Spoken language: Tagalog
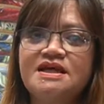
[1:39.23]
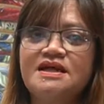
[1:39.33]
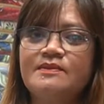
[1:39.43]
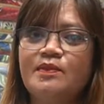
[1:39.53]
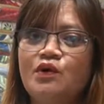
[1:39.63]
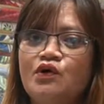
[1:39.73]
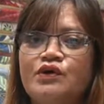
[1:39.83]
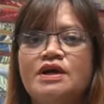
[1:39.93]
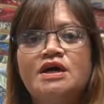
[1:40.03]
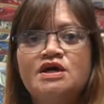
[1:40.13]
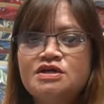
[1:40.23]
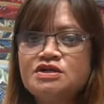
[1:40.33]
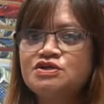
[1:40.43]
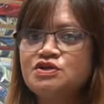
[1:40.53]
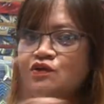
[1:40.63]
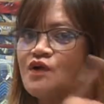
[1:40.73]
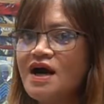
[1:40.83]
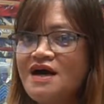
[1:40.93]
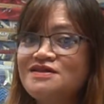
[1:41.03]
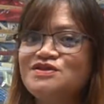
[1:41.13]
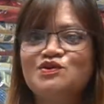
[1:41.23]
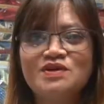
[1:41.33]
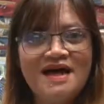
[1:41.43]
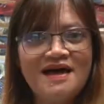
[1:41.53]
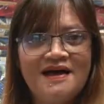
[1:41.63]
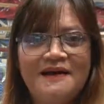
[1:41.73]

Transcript: Talibon so adto na